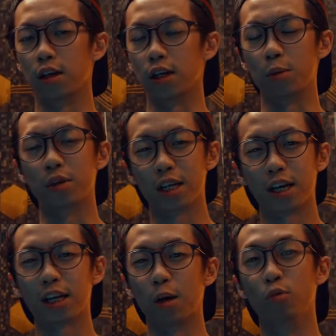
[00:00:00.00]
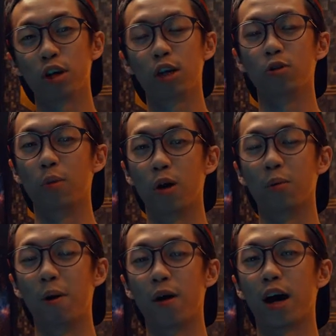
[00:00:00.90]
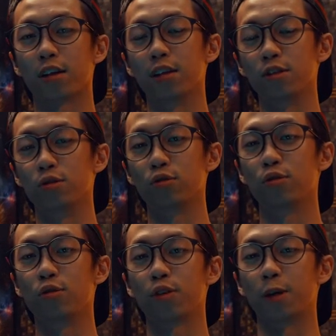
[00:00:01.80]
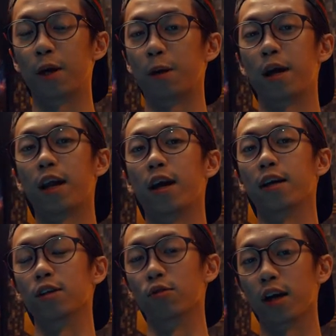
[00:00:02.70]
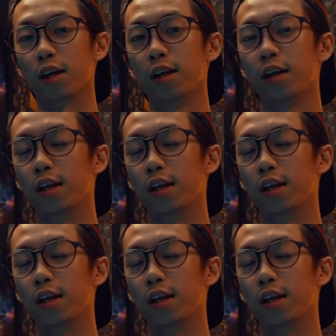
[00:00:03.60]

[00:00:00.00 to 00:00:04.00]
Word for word: ribetnya kan nggak mungkin lu bawa-bawa hard disk lu tuh kemana-mana gitu kan.